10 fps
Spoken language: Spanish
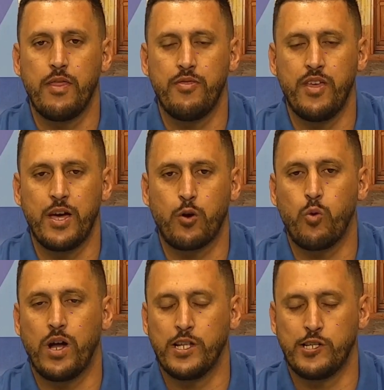de
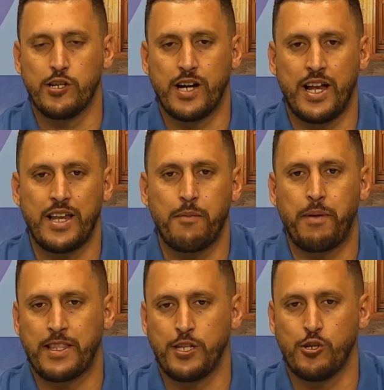coalición canaria
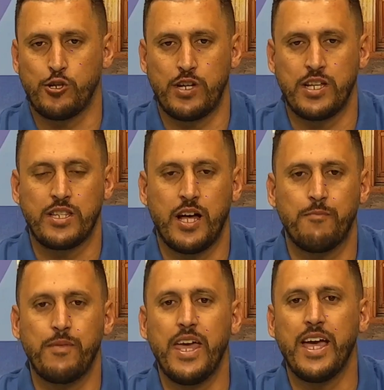Partido
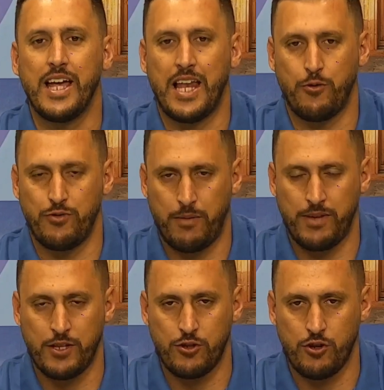Socialista en el
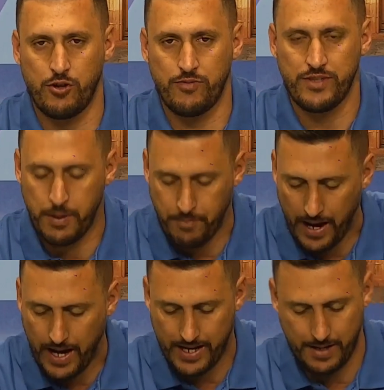ayuntamiento de
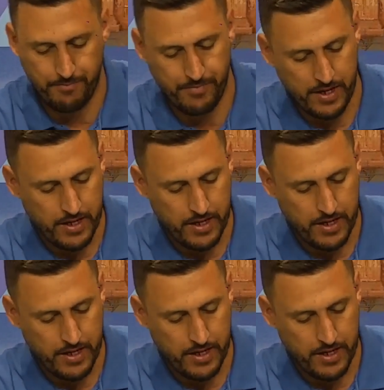Pájara.